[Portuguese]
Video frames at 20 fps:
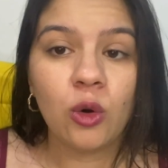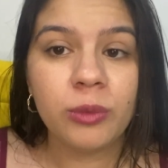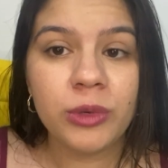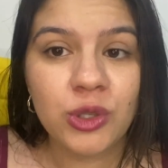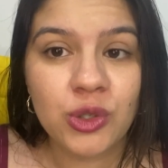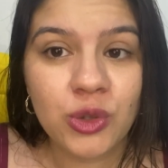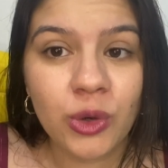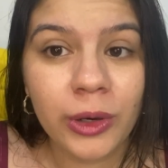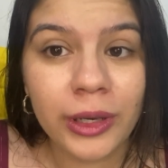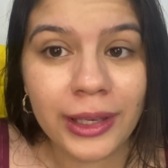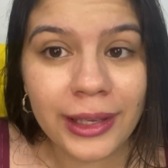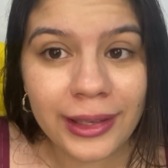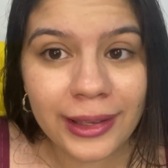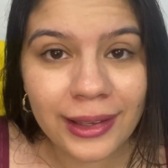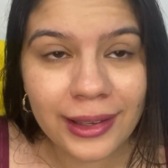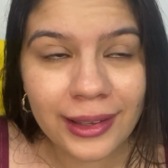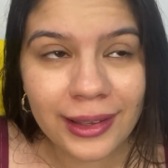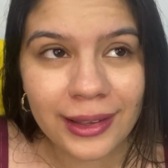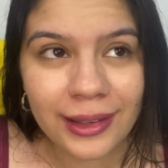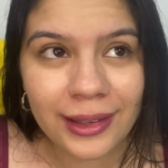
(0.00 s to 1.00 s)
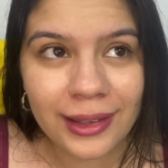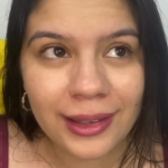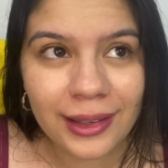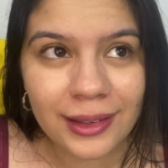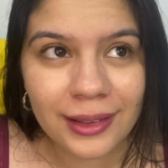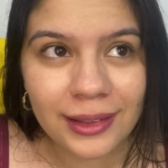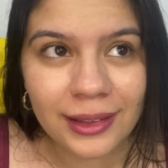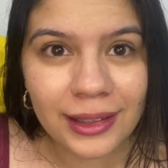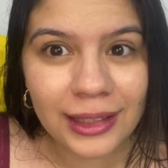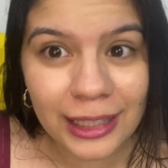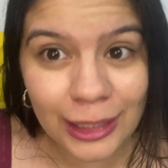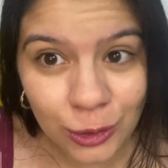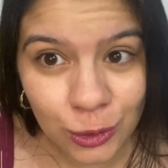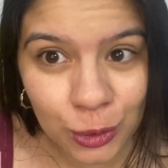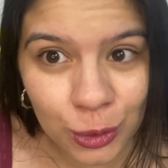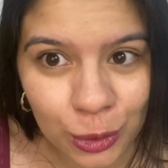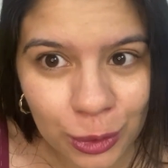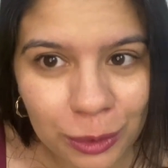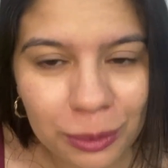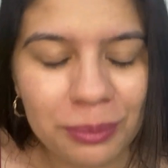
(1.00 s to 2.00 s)
começou
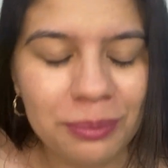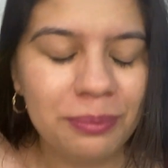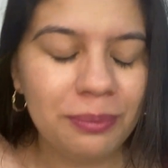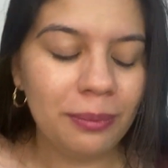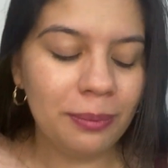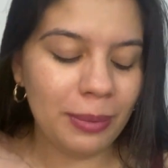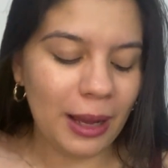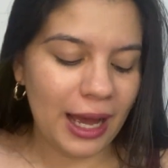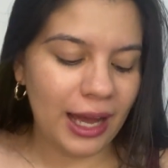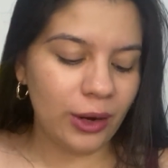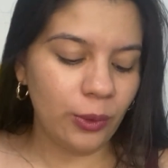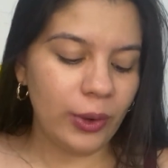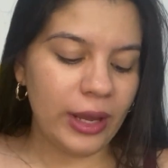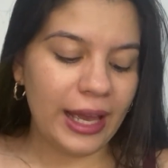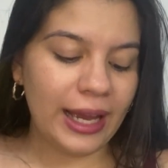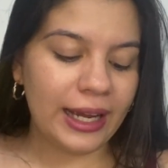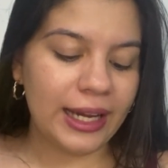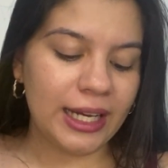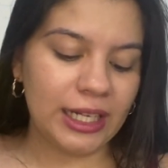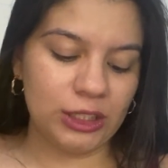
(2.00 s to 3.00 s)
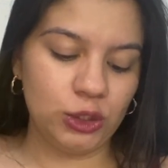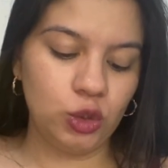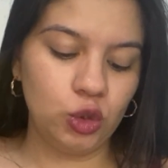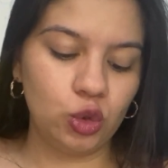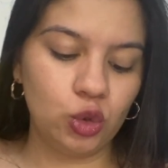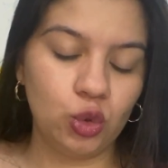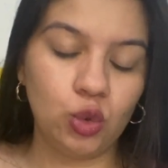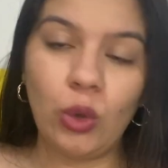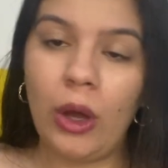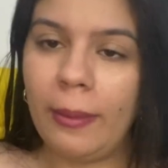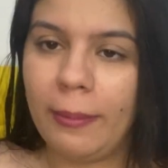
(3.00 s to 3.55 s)
indo para o Recanto do